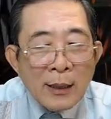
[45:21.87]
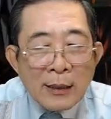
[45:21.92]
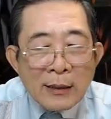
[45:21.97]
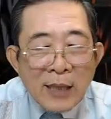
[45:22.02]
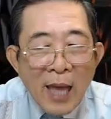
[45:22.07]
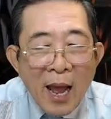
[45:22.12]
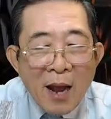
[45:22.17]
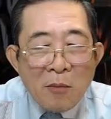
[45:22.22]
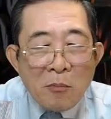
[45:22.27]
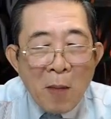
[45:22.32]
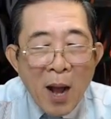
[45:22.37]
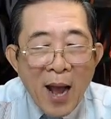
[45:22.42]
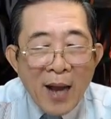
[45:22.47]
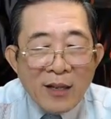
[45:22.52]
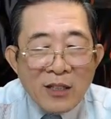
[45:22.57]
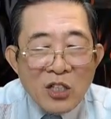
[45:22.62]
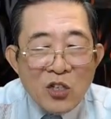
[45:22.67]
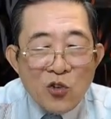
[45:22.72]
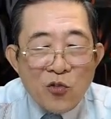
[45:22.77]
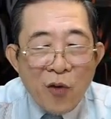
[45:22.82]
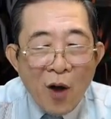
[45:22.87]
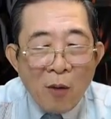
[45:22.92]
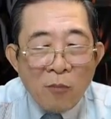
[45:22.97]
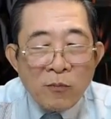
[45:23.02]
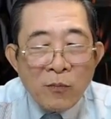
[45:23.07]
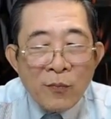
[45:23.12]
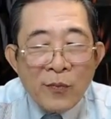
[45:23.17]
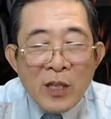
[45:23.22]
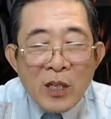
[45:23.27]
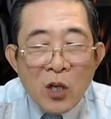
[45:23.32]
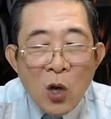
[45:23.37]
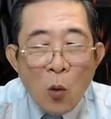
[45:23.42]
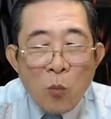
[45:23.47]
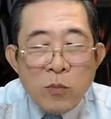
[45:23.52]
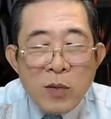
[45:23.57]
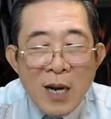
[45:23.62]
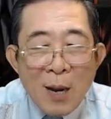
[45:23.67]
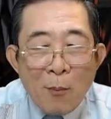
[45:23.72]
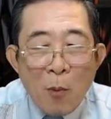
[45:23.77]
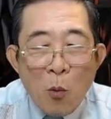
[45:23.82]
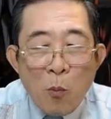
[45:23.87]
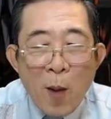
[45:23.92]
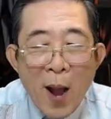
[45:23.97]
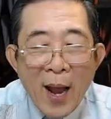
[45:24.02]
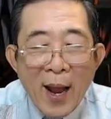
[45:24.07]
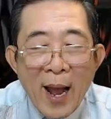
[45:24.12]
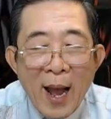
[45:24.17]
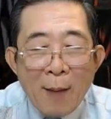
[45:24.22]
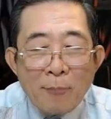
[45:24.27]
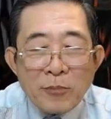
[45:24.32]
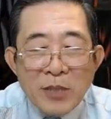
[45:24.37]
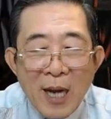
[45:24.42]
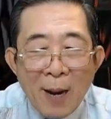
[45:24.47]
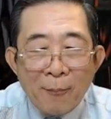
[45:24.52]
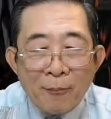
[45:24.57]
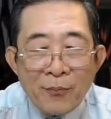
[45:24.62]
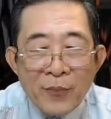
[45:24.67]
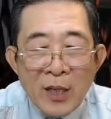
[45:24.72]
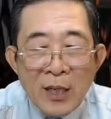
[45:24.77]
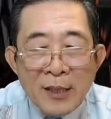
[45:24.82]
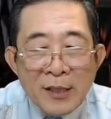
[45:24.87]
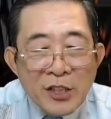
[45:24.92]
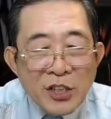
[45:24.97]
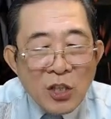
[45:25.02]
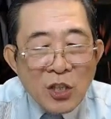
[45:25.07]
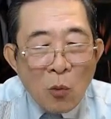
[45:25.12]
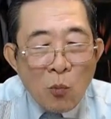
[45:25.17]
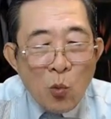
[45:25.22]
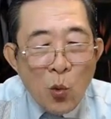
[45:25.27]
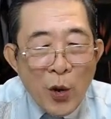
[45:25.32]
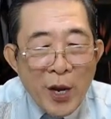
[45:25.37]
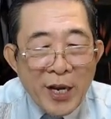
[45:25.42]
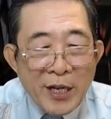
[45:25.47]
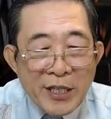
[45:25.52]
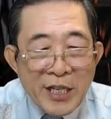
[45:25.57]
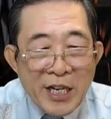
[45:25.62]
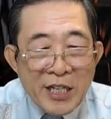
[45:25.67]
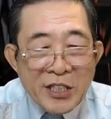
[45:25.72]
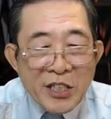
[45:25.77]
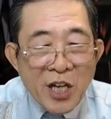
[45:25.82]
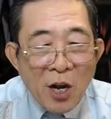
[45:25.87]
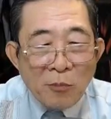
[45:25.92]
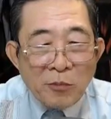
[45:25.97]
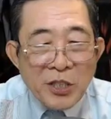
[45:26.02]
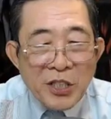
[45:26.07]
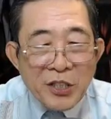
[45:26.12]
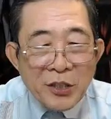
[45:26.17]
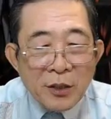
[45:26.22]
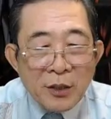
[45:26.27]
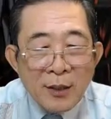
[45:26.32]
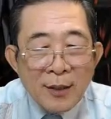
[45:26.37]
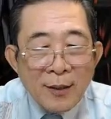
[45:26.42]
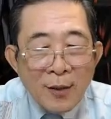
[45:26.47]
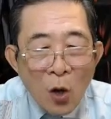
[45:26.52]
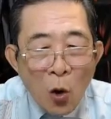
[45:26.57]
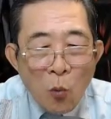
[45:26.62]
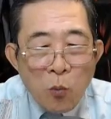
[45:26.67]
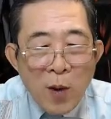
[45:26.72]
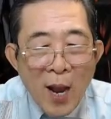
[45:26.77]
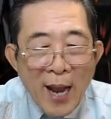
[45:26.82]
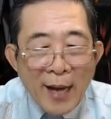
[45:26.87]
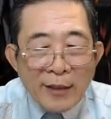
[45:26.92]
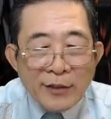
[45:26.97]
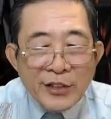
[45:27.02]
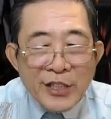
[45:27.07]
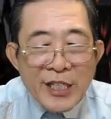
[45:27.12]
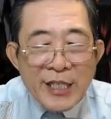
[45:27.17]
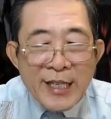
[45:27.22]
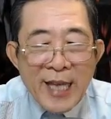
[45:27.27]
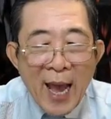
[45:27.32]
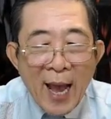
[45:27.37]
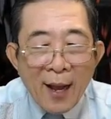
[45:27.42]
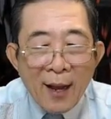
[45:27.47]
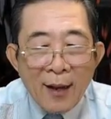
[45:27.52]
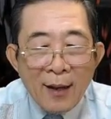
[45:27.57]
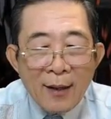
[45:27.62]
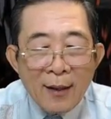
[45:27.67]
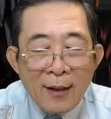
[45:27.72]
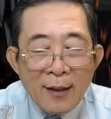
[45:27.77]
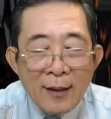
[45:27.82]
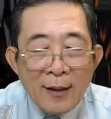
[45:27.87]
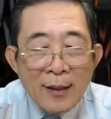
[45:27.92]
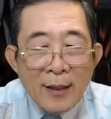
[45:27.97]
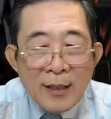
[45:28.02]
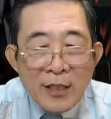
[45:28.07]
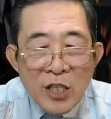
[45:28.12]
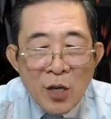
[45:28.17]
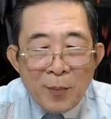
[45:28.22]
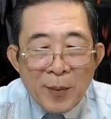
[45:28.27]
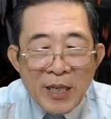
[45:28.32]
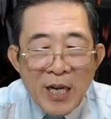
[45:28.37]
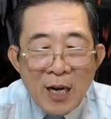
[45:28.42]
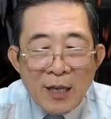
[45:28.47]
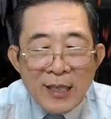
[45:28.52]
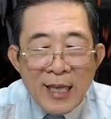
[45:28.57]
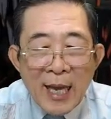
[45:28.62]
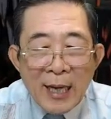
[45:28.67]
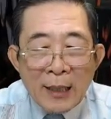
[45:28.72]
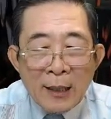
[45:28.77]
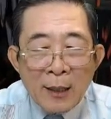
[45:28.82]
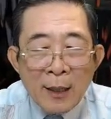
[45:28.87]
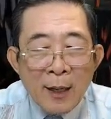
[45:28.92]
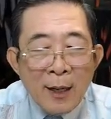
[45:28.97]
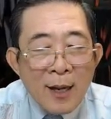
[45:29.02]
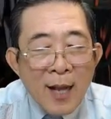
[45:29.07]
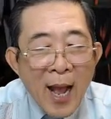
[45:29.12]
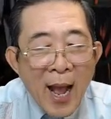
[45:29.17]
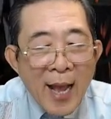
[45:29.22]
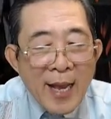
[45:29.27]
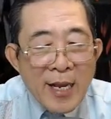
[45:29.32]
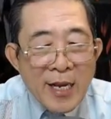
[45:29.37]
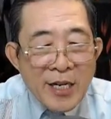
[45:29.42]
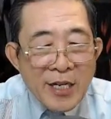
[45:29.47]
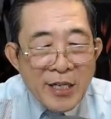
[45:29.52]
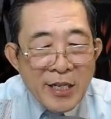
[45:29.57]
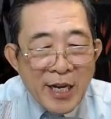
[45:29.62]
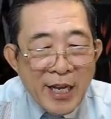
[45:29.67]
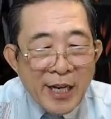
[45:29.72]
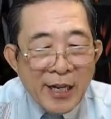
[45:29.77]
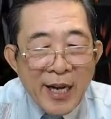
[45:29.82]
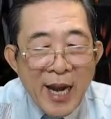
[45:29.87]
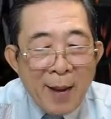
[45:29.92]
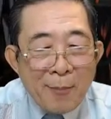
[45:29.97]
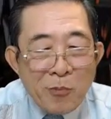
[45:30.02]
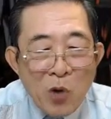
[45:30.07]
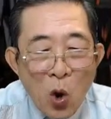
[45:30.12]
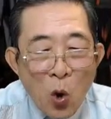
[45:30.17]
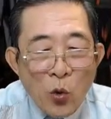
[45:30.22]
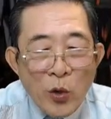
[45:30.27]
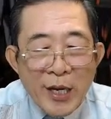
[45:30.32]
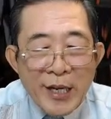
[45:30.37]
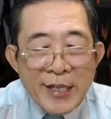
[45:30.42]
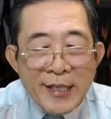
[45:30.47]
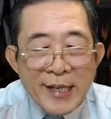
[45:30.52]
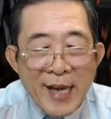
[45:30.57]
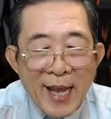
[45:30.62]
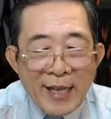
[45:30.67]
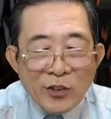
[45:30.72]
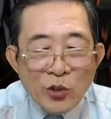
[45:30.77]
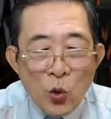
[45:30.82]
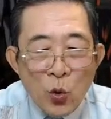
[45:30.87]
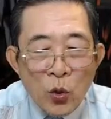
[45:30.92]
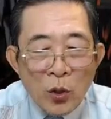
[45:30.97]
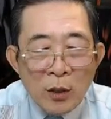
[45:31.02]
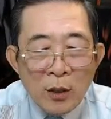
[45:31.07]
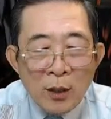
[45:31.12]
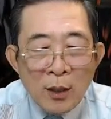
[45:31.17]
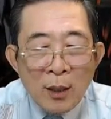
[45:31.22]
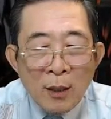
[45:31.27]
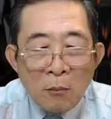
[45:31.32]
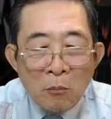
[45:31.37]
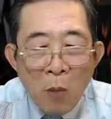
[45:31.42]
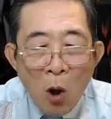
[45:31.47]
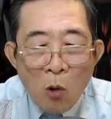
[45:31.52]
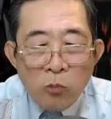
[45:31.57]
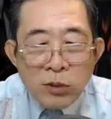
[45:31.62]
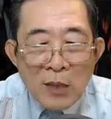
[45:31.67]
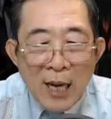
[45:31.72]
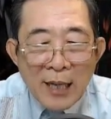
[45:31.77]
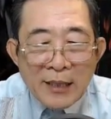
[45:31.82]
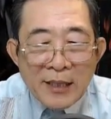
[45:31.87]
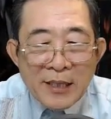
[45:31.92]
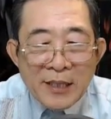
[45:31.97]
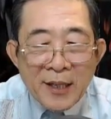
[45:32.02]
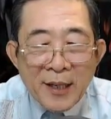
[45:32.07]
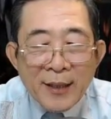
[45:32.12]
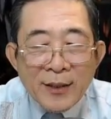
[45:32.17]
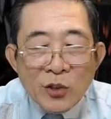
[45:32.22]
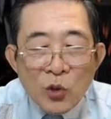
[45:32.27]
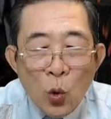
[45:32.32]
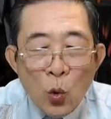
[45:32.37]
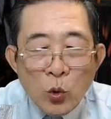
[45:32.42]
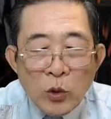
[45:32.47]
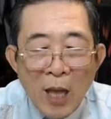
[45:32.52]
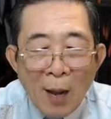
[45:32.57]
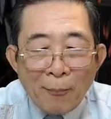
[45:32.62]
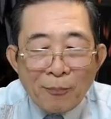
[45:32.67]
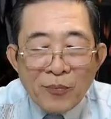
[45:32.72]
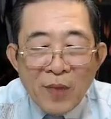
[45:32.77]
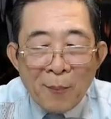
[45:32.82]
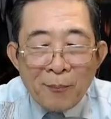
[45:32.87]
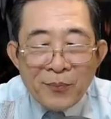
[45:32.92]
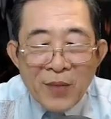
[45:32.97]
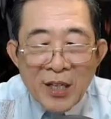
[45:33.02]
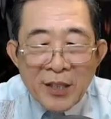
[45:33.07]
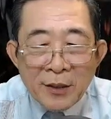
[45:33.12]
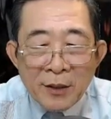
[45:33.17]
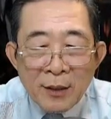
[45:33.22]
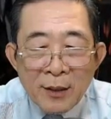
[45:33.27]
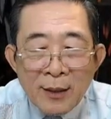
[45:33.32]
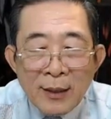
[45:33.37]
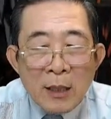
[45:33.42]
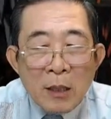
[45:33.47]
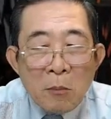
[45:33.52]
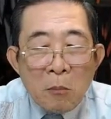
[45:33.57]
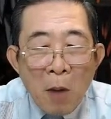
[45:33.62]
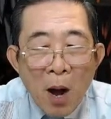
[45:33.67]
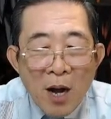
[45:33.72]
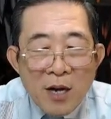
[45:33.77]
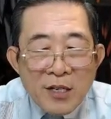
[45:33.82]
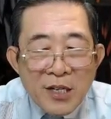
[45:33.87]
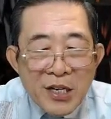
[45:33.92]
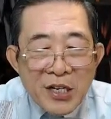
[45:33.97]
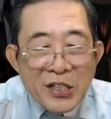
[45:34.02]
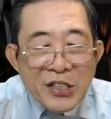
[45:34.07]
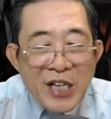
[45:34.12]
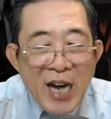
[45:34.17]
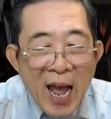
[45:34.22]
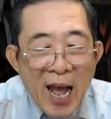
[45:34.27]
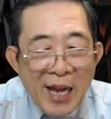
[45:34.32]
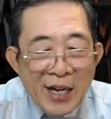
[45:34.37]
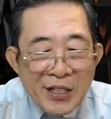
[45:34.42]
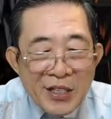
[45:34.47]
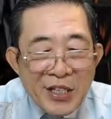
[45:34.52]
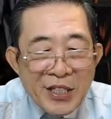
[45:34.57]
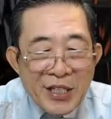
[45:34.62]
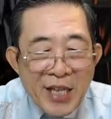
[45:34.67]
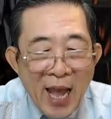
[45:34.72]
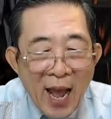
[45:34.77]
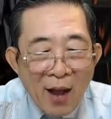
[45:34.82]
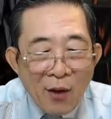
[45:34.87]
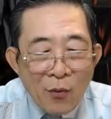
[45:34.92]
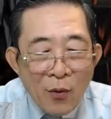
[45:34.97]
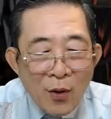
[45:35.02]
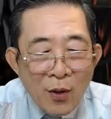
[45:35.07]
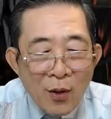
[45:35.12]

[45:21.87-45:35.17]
Thác Bạc Lưu Phong cũng là một mặt âm trầm, song quyền nhịn không được, hung hăng siết chặt. Nhưng mà rất nhanh, hai người liền đem nộ khí đè xuống, một lần nữa thu thập tâm tình, mở cửa ra đi vào.